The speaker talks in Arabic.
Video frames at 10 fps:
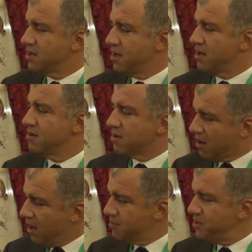
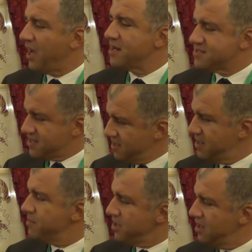الرقابي
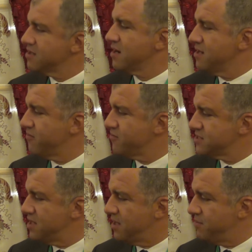السليم اللي يقدر
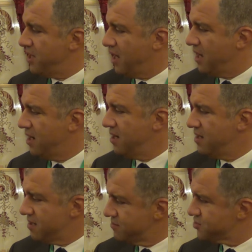ينفذ لنا بيها
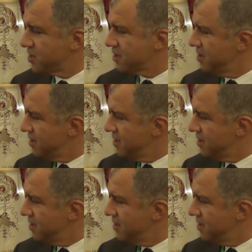المشاكل